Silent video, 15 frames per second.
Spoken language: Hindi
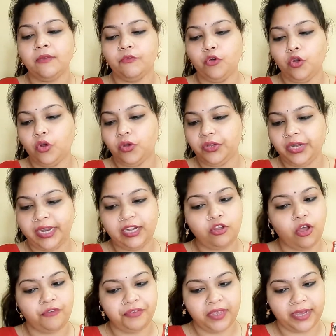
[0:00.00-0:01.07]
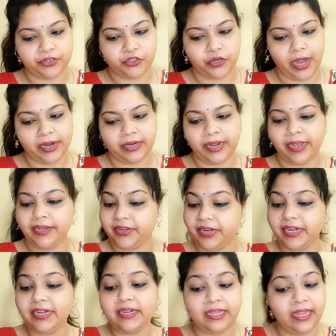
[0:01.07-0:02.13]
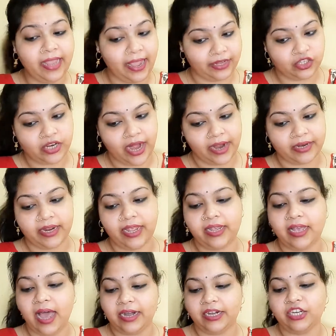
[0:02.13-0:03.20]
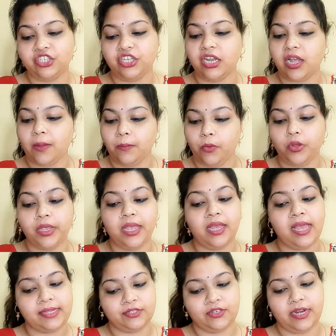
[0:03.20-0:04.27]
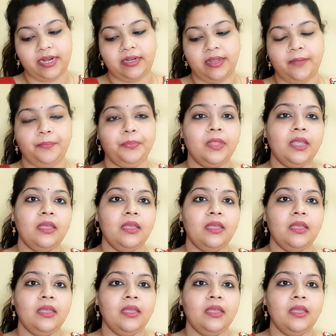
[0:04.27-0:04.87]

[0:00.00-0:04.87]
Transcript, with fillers: वो ग्रीन कॉफ़ी एक्सट्रैक्ट है ग्रीन टी एक्सट्रैक्ट है गार्निशा कम्बोगिया एक्सट्रैक्ट है